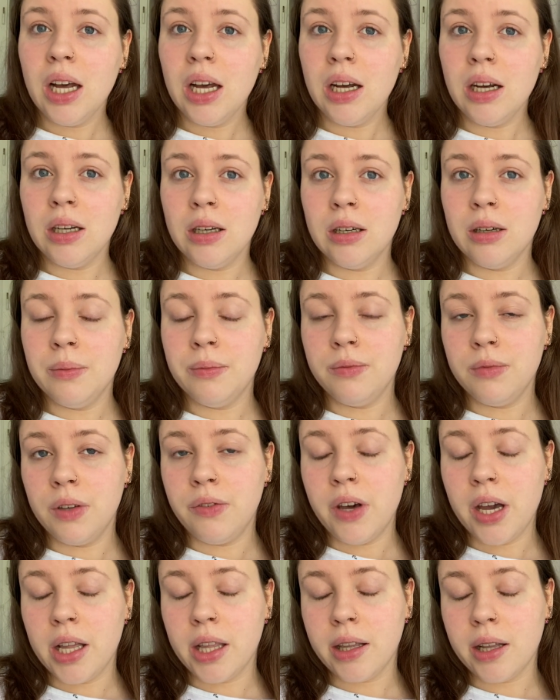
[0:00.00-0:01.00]
Ähm, wir
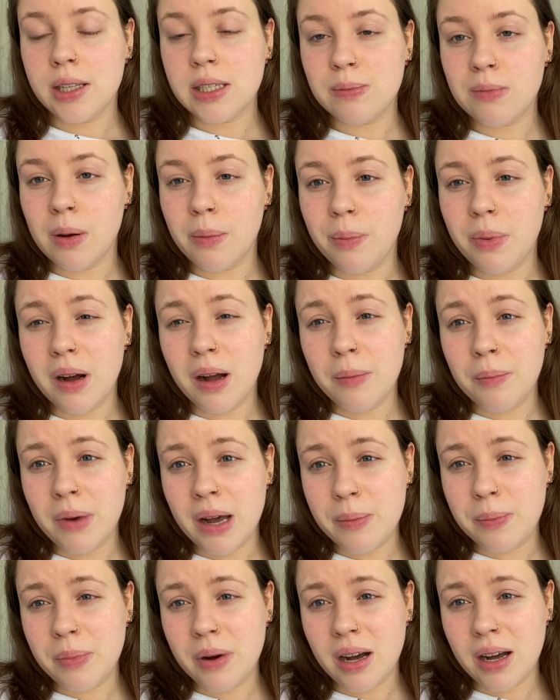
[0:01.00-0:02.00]
werden jetzt mal bei
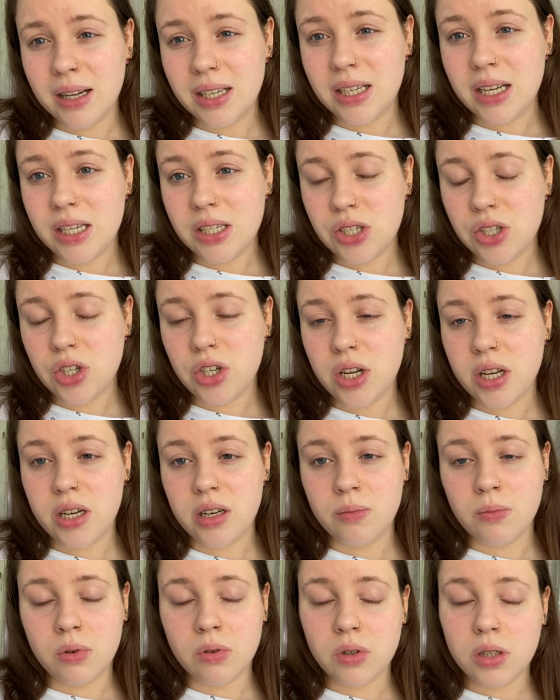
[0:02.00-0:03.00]
ein paar
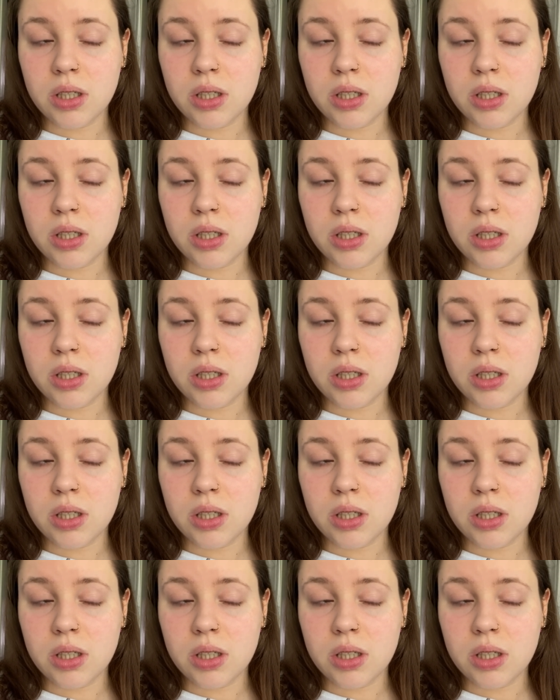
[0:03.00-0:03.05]
Teststellen, boah,